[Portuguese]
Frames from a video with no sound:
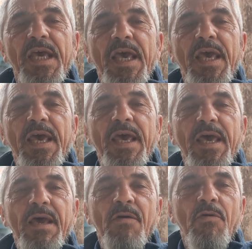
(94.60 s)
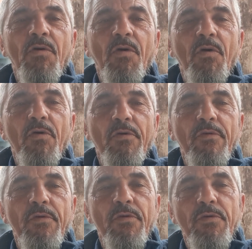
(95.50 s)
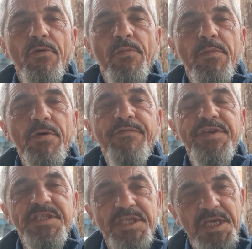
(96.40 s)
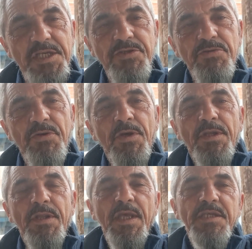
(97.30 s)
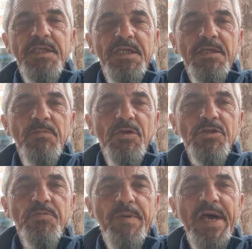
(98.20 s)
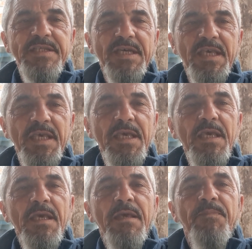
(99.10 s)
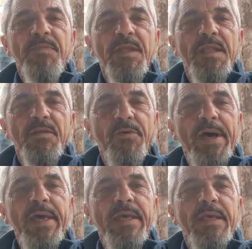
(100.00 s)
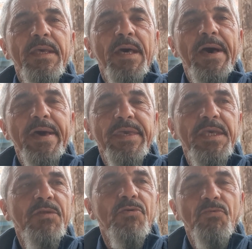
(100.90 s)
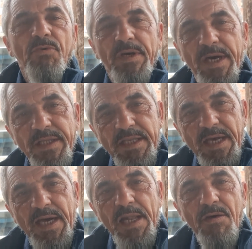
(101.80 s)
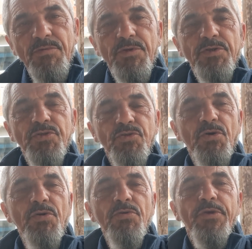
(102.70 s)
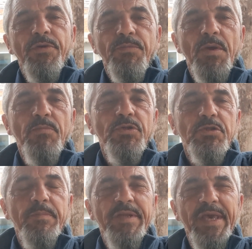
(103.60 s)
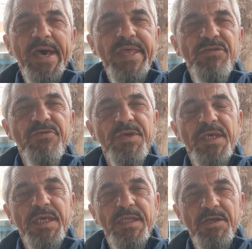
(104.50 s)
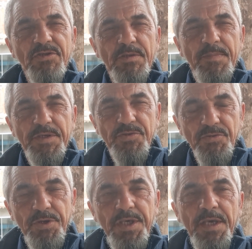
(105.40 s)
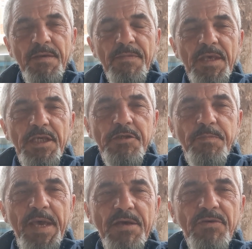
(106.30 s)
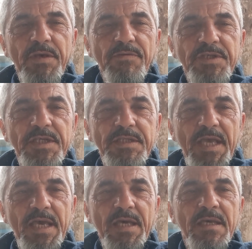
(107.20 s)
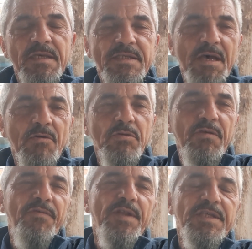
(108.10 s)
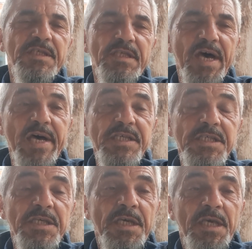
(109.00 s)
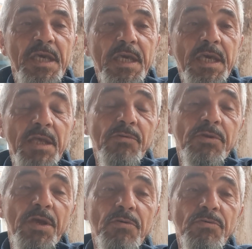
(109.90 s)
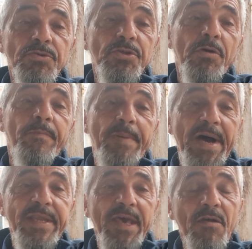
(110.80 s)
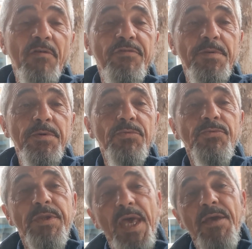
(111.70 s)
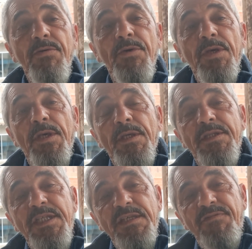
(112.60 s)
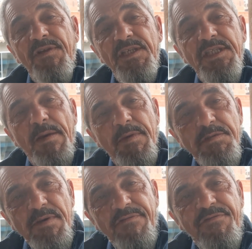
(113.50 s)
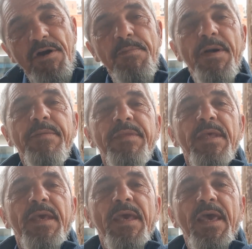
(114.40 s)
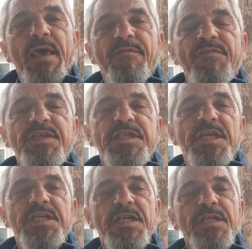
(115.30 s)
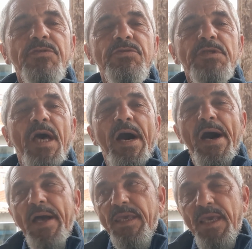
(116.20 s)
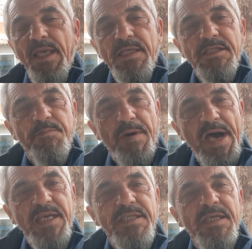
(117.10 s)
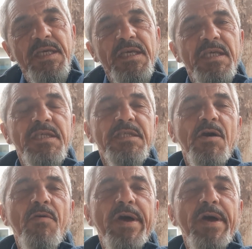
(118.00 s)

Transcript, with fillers: é, é, o, o, o, o meu festejo desse dia dos meus pais aqui, não é? Aqui no Cantagala, onde eu estou. Meu muito obrigado e que Deus abençoe. Espero que vocês tenham saúde e felicidade. E quem não tem o seu pai, né? Conforme eu não tenho, seja feliz da mesma forma, é, festejando aqueles pais que estão